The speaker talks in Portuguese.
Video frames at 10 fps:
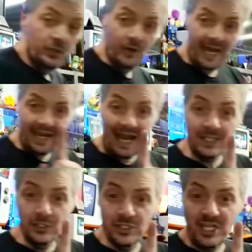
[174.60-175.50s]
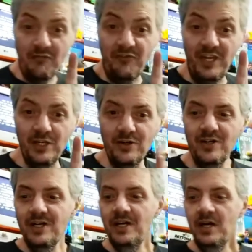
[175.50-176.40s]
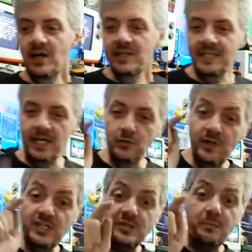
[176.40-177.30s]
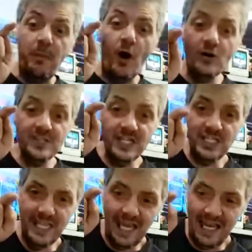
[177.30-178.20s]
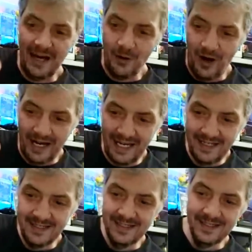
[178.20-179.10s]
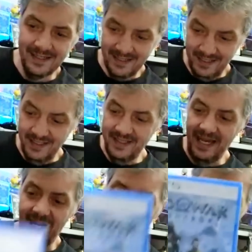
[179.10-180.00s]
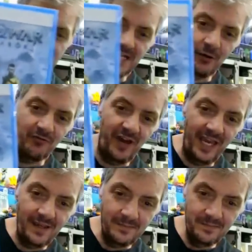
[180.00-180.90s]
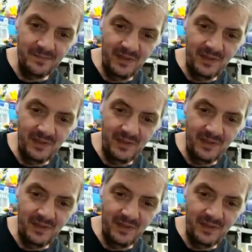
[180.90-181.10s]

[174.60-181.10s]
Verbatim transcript: No recado do Jefinho, dando exposed nele agora. TH Frazão, vem.